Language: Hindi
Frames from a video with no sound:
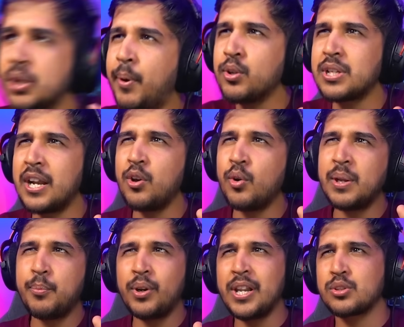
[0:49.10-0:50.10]
बहुत सारे लोगों ने
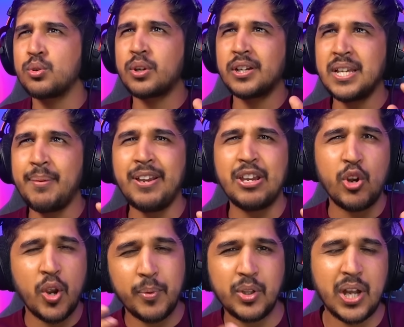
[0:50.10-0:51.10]
बोलना शुरू कर दिया भाई
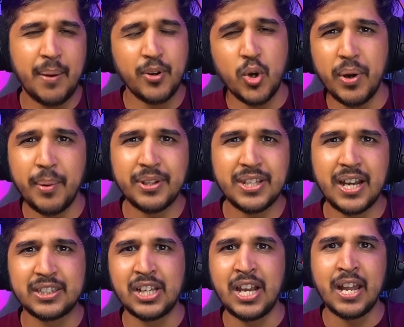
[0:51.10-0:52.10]
हीरोइक में तो काफी नोबड़े बंदे
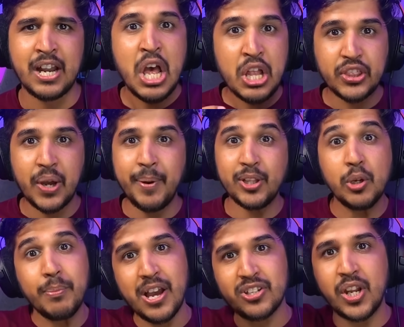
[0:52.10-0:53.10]
आते हैं यार दम है तो
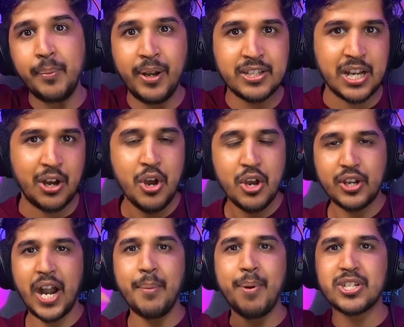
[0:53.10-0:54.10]
मास्टर में ले जाओ
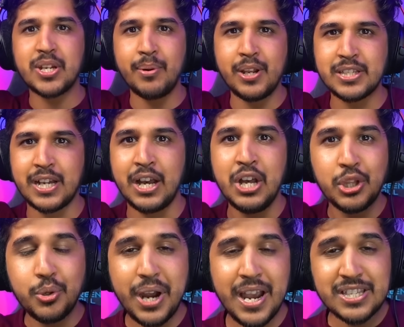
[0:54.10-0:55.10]
ग्रांड मास्टर में ले जा
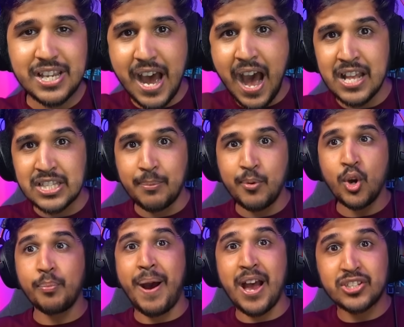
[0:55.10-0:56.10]
तो गाइज आज हम लोग
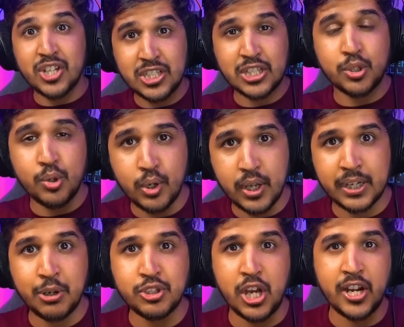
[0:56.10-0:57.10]
मास्टर से शुरू करके
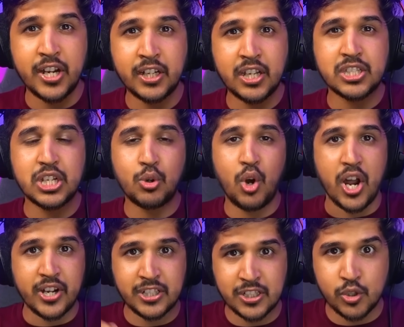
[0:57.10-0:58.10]
उस हंड्रेड के स्टिक को
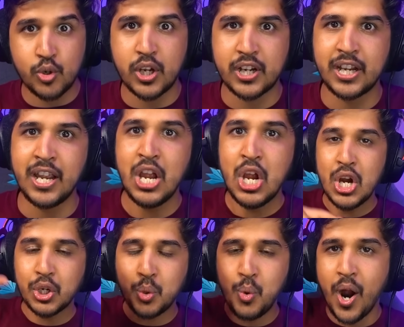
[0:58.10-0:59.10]
हंड्रेड से शुरू करके
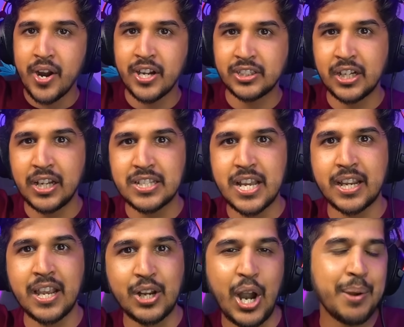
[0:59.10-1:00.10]
टू हंड्रेड तक ले
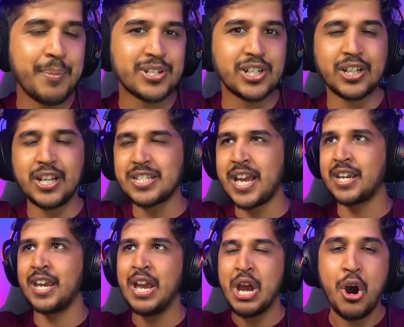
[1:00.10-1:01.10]
जाके ग्रांड मास्टर ले
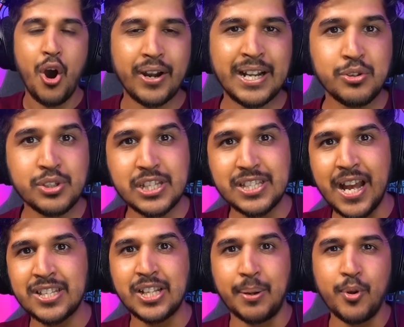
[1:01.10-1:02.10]
जाएंगे और गाइज उसके साथ
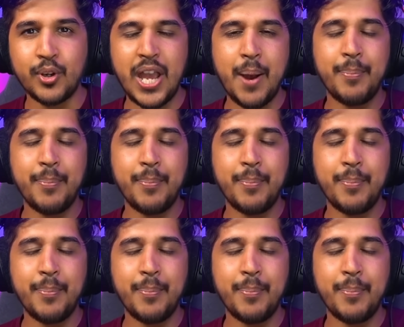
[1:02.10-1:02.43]
साथ हम लोग यहाँ